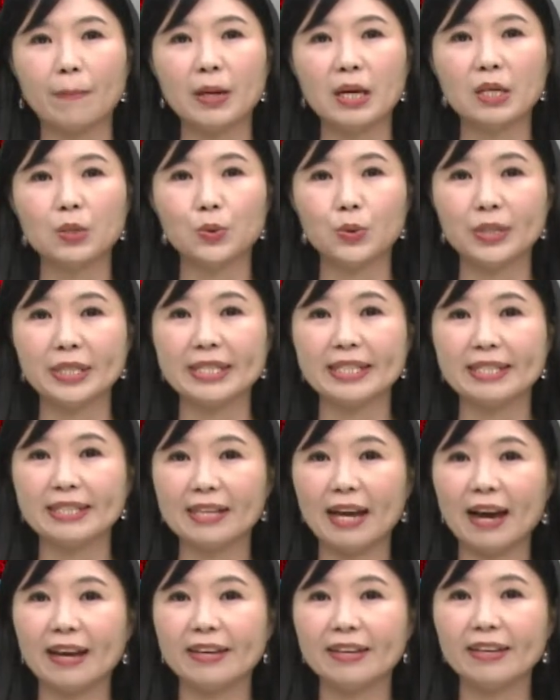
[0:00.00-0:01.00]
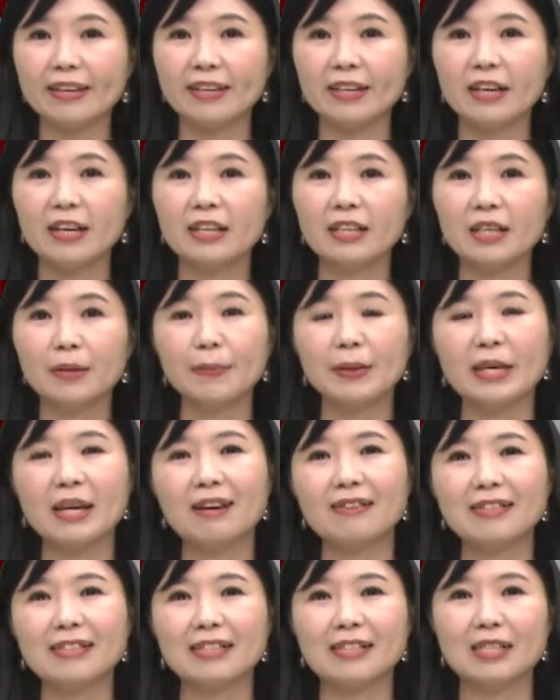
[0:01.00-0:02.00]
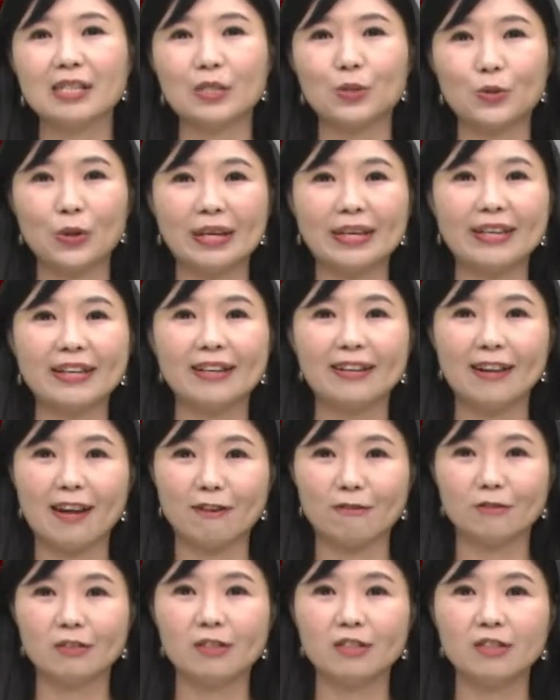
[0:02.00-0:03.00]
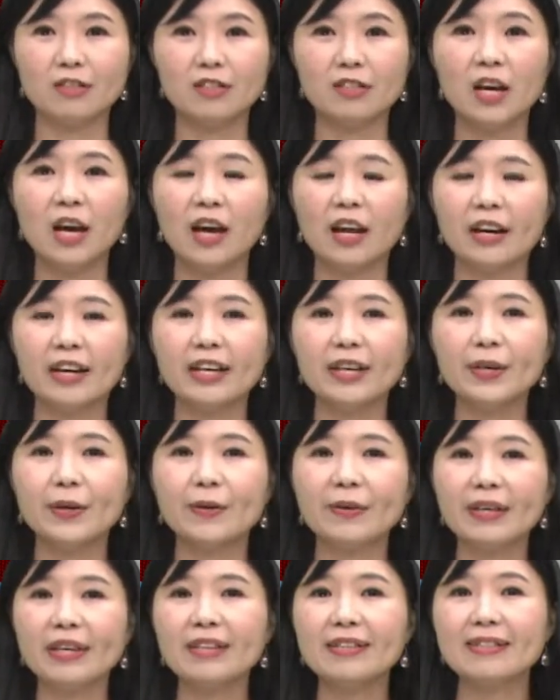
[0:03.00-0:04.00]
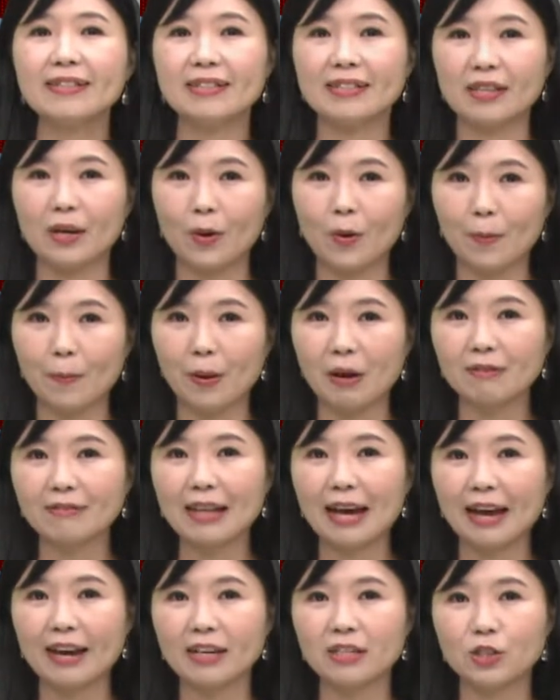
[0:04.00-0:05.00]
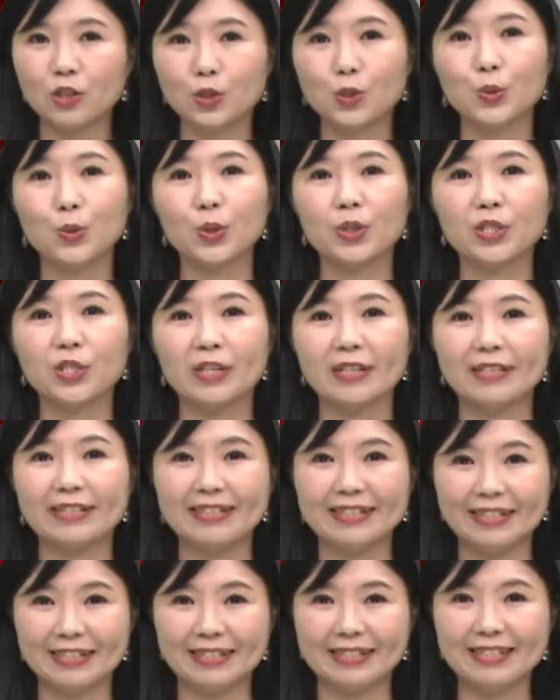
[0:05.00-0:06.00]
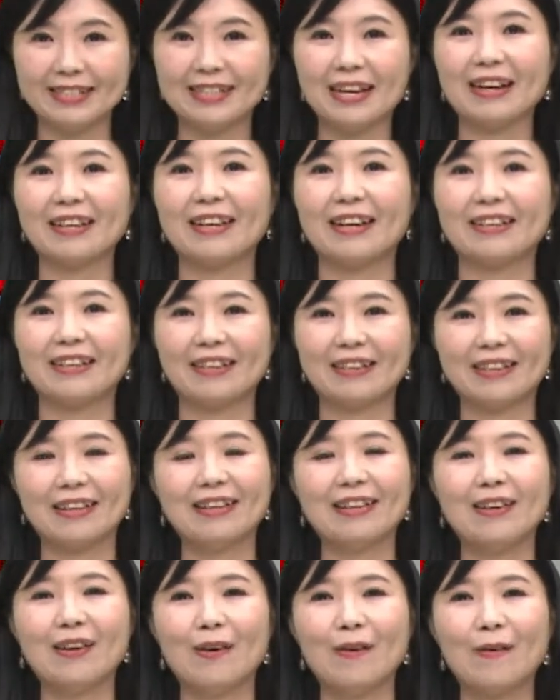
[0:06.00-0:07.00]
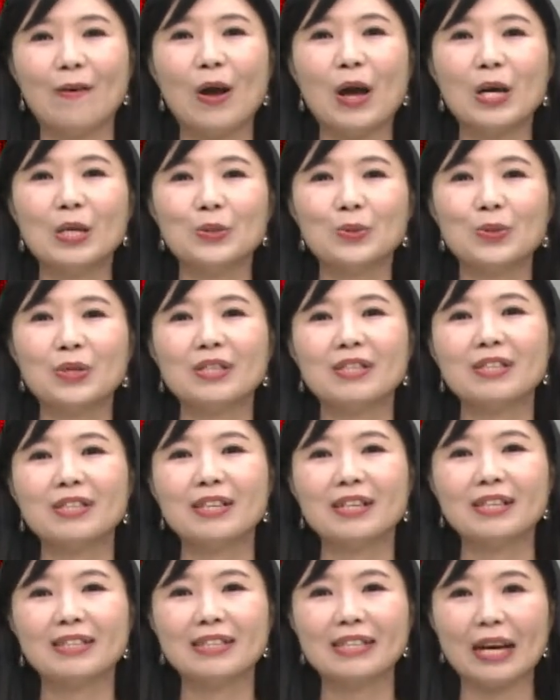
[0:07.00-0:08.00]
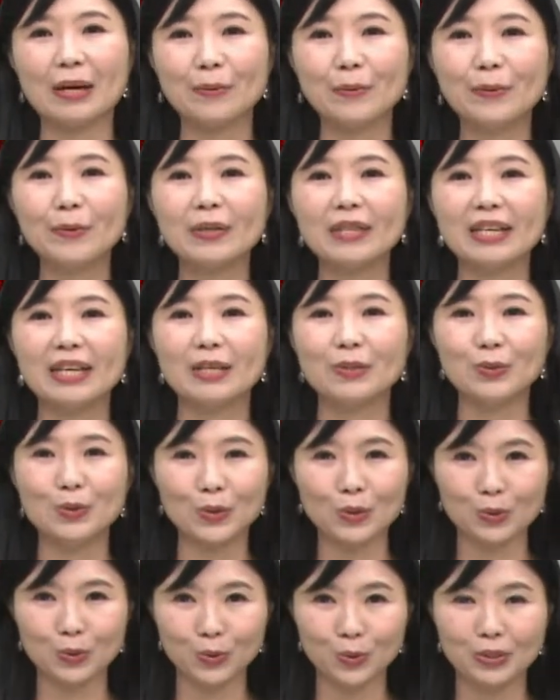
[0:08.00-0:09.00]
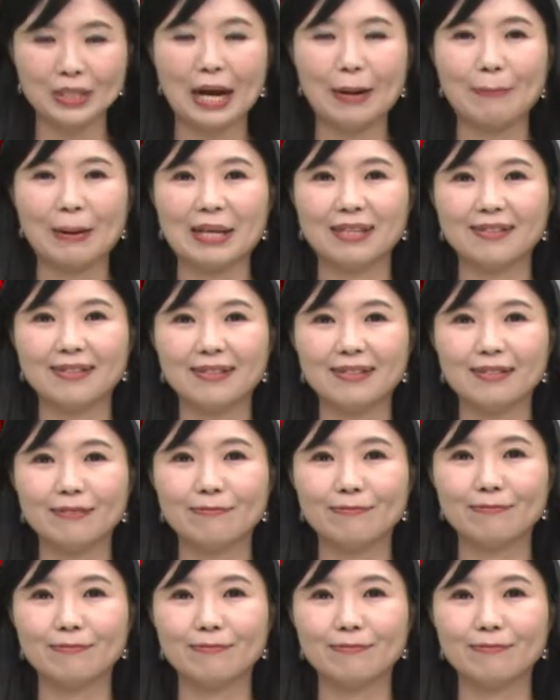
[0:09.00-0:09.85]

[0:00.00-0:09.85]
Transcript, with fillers: 辈学习才艺，特别邀请了专业的老师，利用应景的红包袋制作成喜气洋洋的灯笼，最适合在过年做居家摆饰。